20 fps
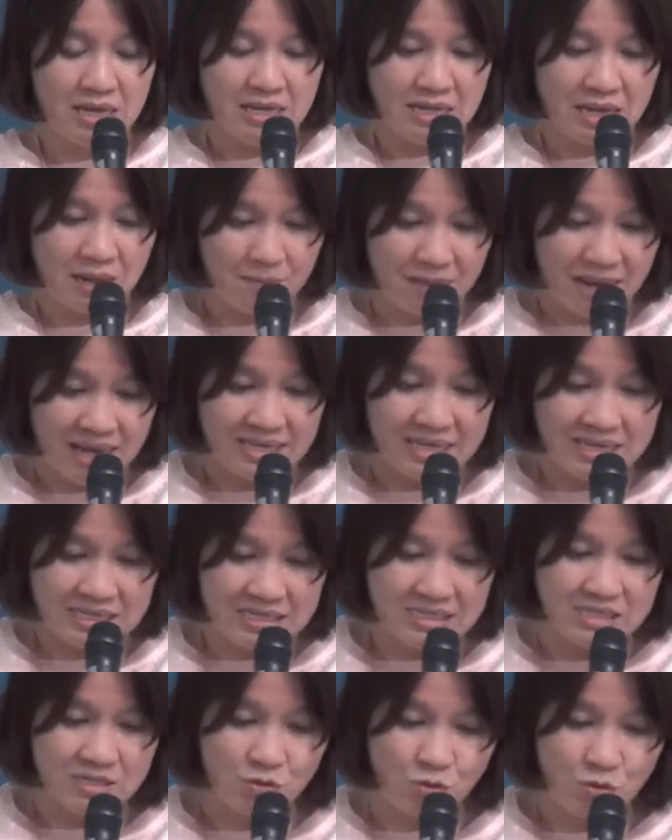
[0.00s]
ทำงานอย่าง
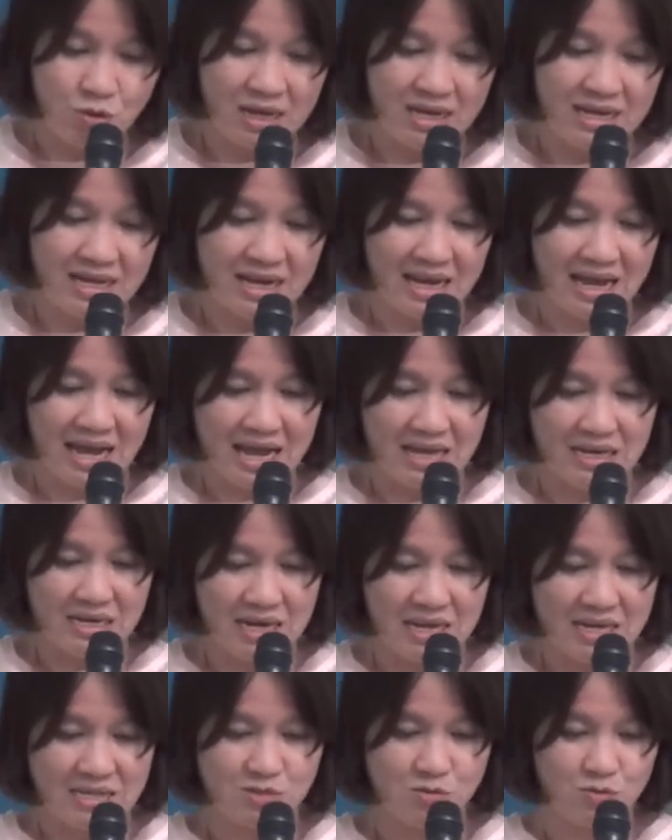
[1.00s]
อื่นด้วยนะคะ
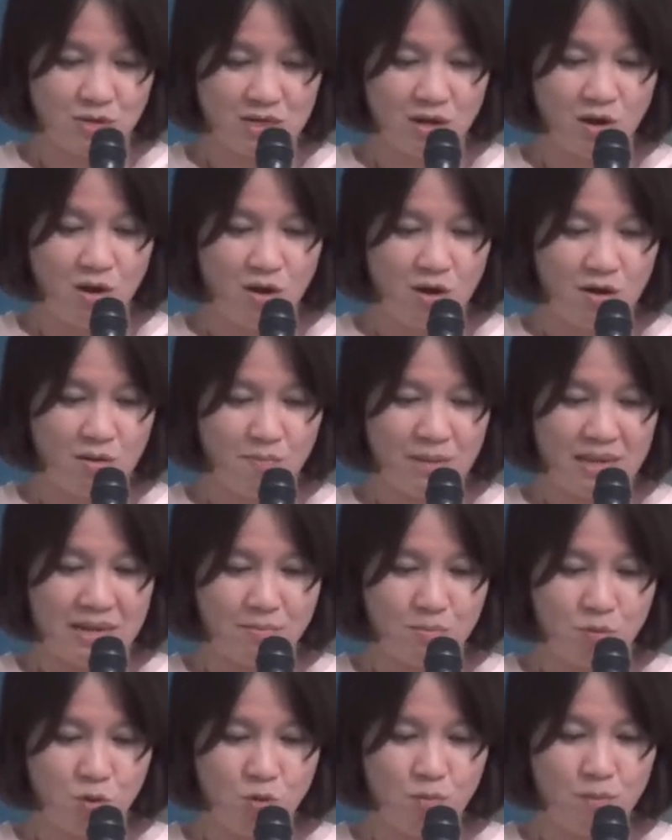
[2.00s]
ในส่วนของเป็น
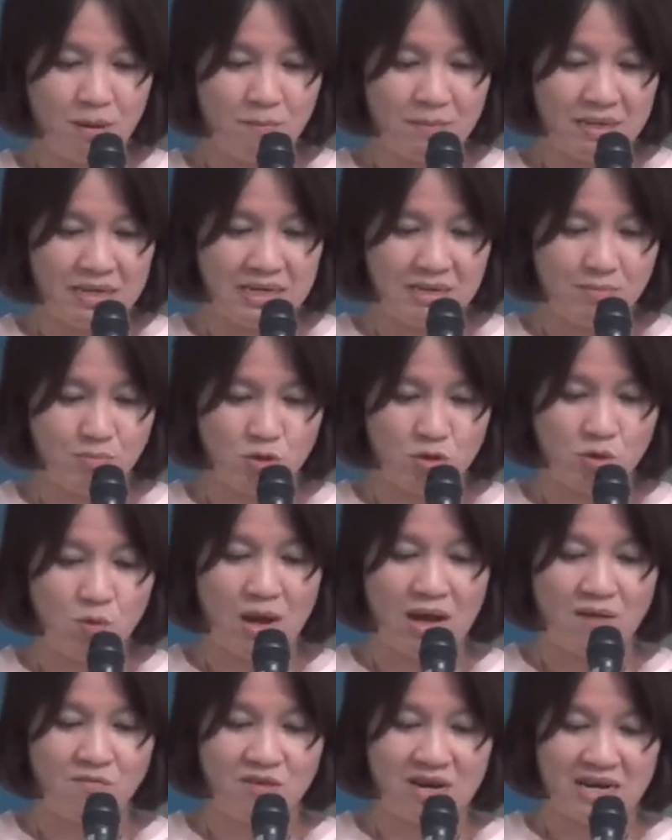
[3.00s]
ผู้ประเมินบทค
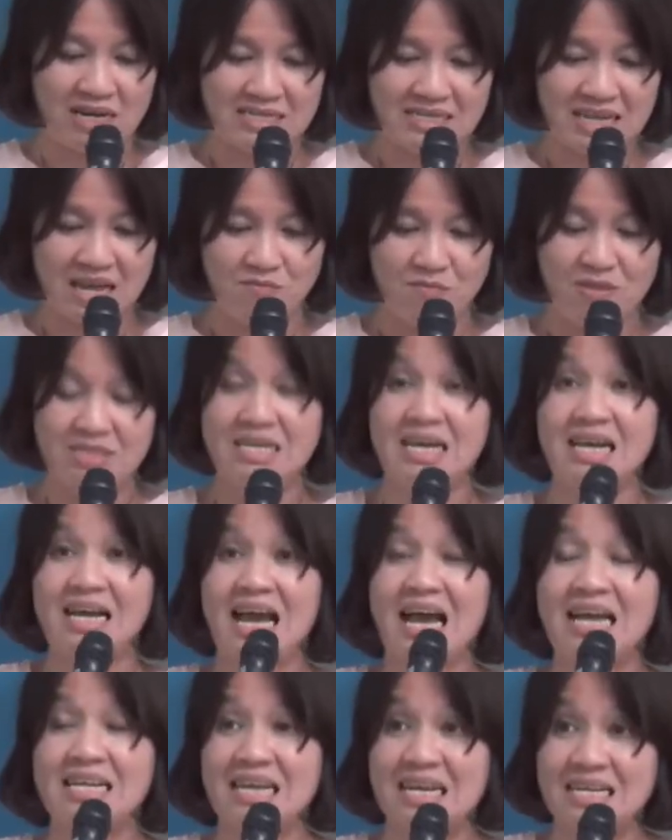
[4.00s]
วามวารสารวิชา
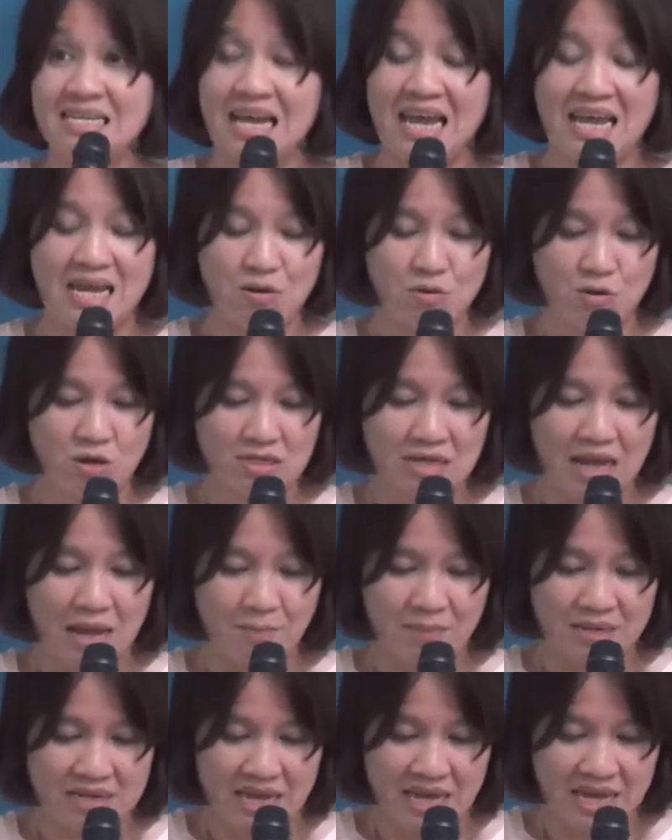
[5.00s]
การทั้งในแล้วก็ต่าง
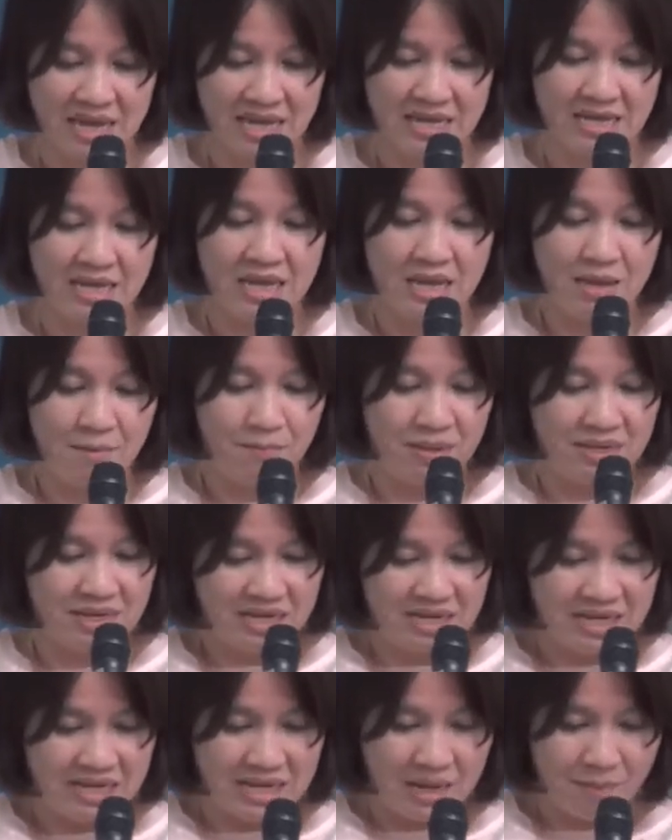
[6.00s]
ประเทศเป็นอ
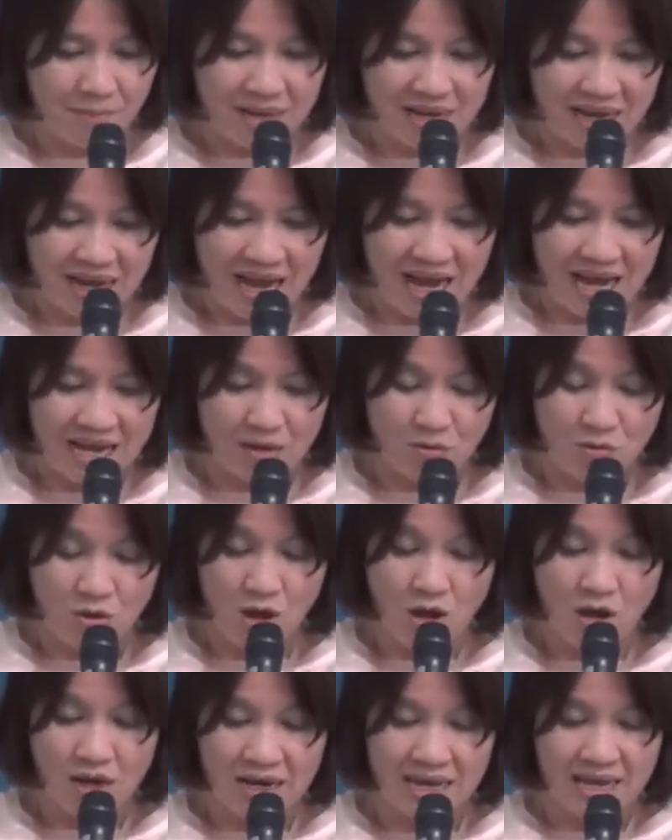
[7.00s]
ดีตกรรมการแล้ว
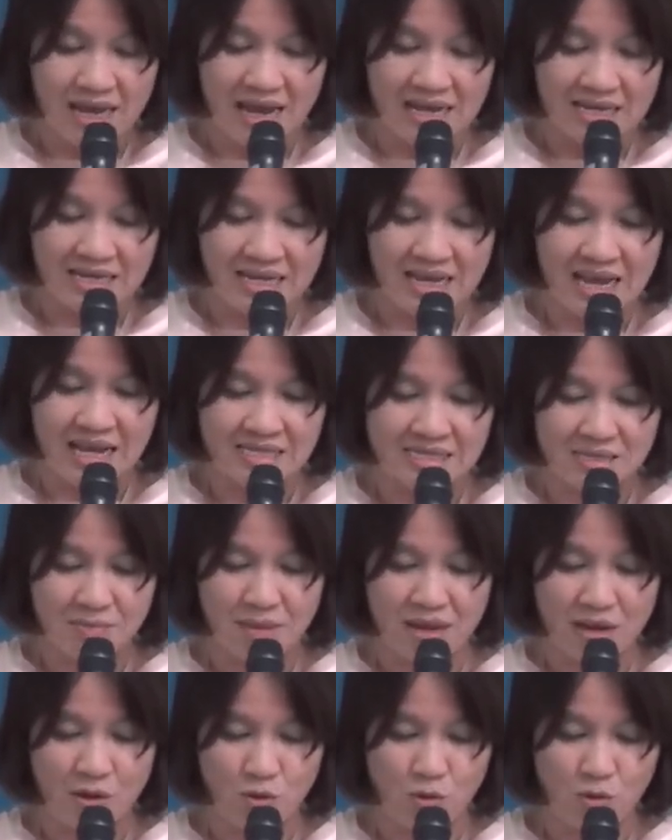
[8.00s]
ก็เลขาธิการส
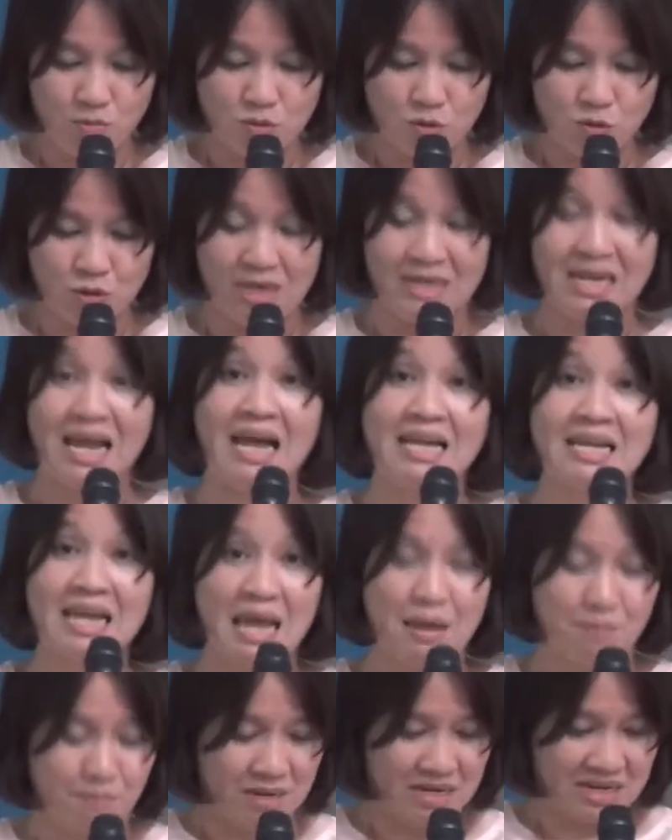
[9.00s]
มาคมจุลทรรศน์
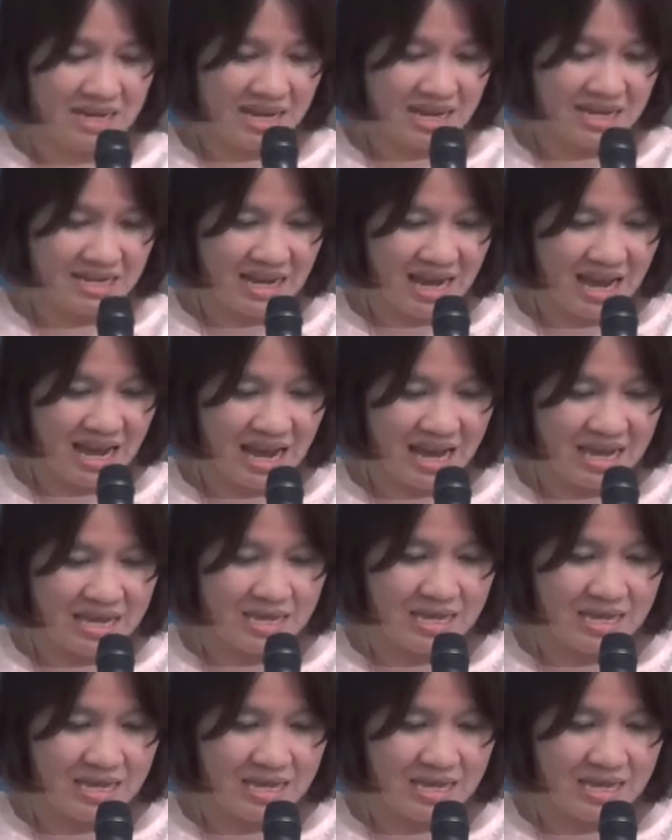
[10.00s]
แห่งประเทศไทย